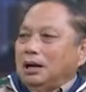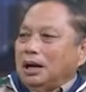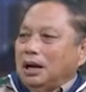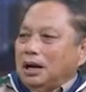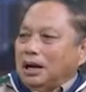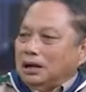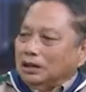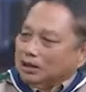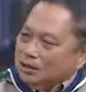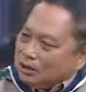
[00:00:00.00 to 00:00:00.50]

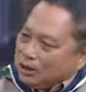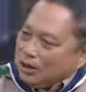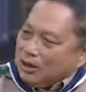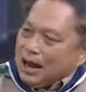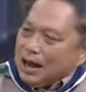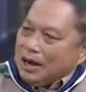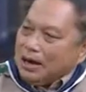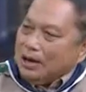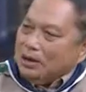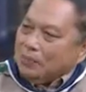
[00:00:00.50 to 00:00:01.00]
อ่าเท่า
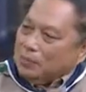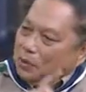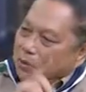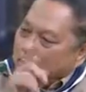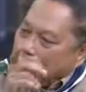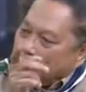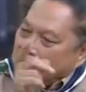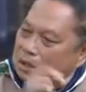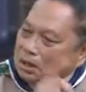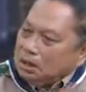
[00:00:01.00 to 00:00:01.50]
นั้นเพ
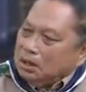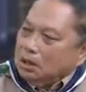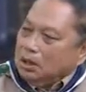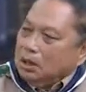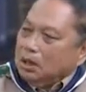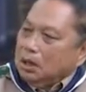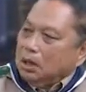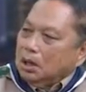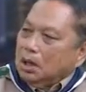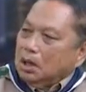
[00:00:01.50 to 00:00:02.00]
ราะว่าอินเดีย
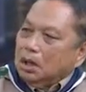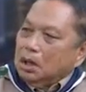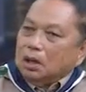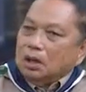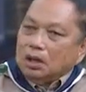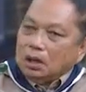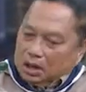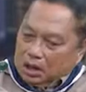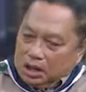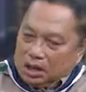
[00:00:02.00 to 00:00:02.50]

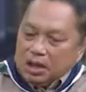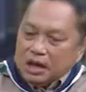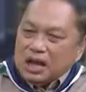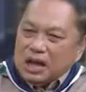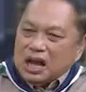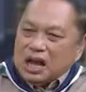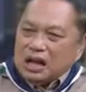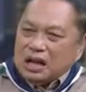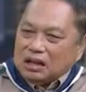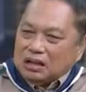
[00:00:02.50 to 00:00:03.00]
หรืออิน
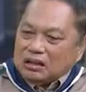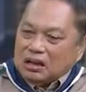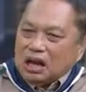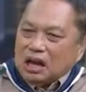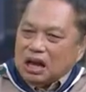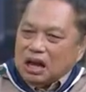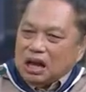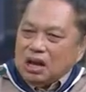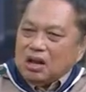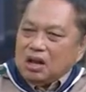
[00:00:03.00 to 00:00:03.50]
เดีย
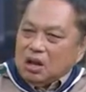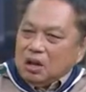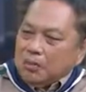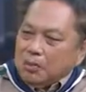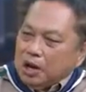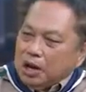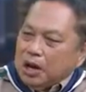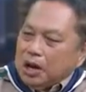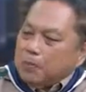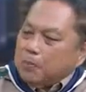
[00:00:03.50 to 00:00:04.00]
นะฮะเพ
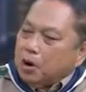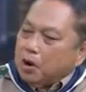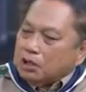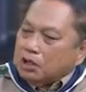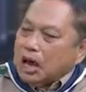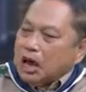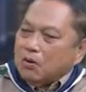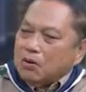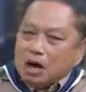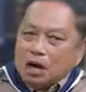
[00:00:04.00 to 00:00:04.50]
ราะเพราะ
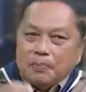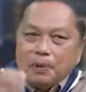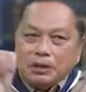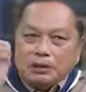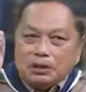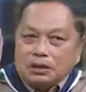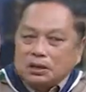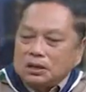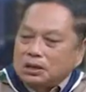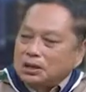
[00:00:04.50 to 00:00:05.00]
จะเอาเงินไป
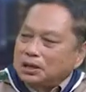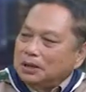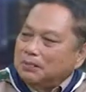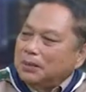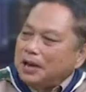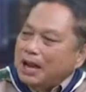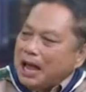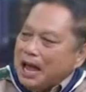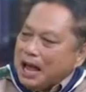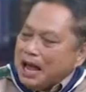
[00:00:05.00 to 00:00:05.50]
ซื้อ
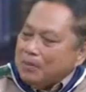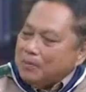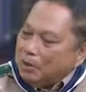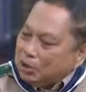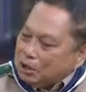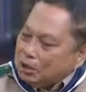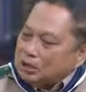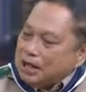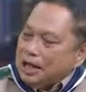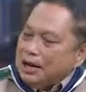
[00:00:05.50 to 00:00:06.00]
ไม่ได้มอ
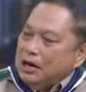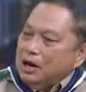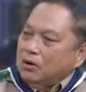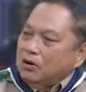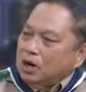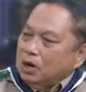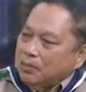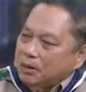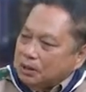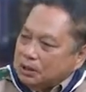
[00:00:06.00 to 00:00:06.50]
เตอร์ไซค์ที่เอาเงิ